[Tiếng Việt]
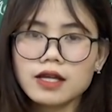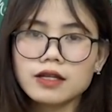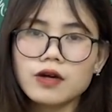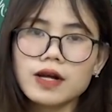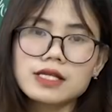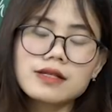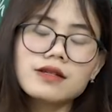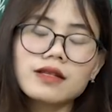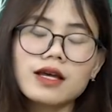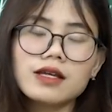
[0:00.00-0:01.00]
Điều này sẽ
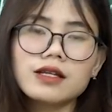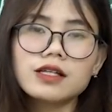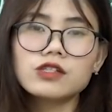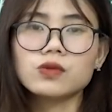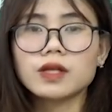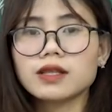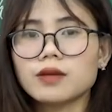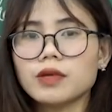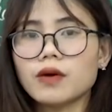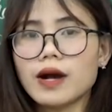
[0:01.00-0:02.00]
được thể hiện khi chúng ta
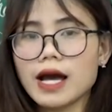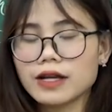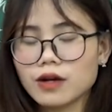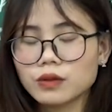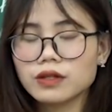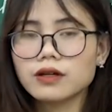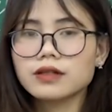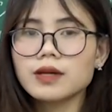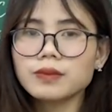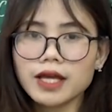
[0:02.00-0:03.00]
tìm hiểu hai câu thơ
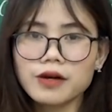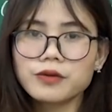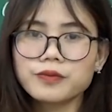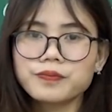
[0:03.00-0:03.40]
tiếp theo.